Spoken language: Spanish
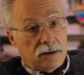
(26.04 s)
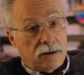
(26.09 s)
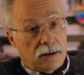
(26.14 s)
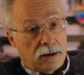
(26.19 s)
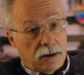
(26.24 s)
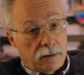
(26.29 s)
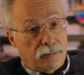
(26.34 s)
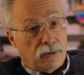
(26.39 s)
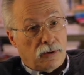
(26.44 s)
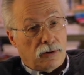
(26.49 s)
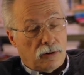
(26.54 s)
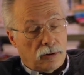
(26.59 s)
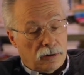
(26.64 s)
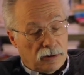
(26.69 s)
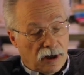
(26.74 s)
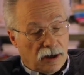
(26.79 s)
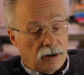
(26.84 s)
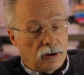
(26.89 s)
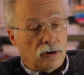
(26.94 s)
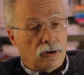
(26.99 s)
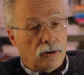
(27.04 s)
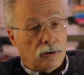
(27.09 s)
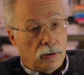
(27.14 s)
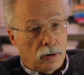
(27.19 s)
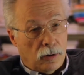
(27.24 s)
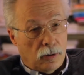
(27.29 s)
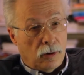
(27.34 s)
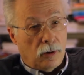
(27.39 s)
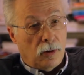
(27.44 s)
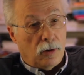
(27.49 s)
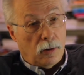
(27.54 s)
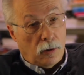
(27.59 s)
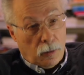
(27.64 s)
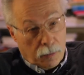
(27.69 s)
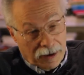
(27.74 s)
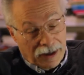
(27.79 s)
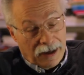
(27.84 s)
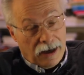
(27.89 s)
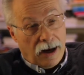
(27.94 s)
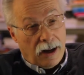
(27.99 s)
eh, por lo tanto,
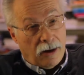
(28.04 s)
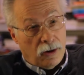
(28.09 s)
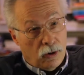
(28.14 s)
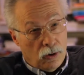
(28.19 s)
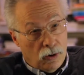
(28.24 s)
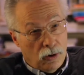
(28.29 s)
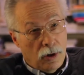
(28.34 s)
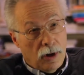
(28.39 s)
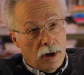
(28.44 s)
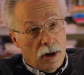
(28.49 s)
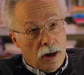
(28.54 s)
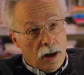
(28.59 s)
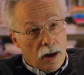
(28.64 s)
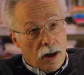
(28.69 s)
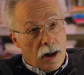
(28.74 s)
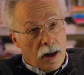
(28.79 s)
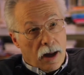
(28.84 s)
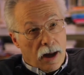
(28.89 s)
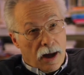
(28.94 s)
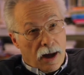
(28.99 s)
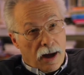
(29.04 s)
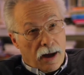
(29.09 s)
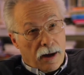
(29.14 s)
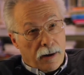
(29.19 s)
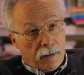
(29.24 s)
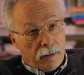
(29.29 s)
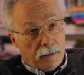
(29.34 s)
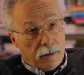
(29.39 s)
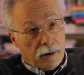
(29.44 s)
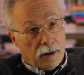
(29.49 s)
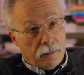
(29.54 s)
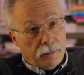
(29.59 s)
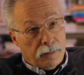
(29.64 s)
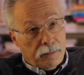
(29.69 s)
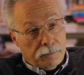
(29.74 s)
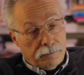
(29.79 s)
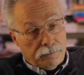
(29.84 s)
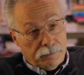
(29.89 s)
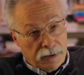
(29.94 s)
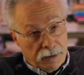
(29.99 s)
obligado a
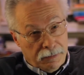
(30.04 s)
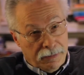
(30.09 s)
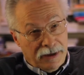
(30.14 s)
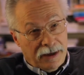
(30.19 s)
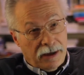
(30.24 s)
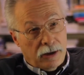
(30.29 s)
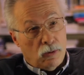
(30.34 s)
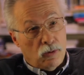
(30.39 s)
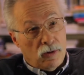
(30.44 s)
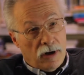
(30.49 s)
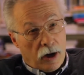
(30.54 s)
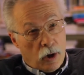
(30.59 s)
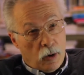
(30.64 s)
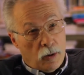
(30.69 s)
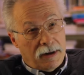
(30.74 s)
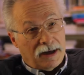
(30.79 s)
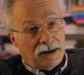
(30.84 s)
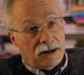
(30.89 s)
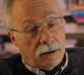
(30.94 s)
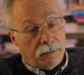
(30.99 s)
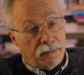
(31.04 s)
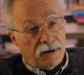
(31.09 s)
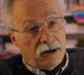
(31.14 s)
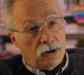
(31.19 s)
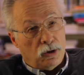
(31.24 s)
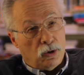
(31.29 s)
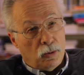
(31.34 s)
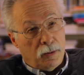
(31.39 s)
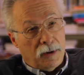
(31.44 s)
vivir una nueva etapa de tu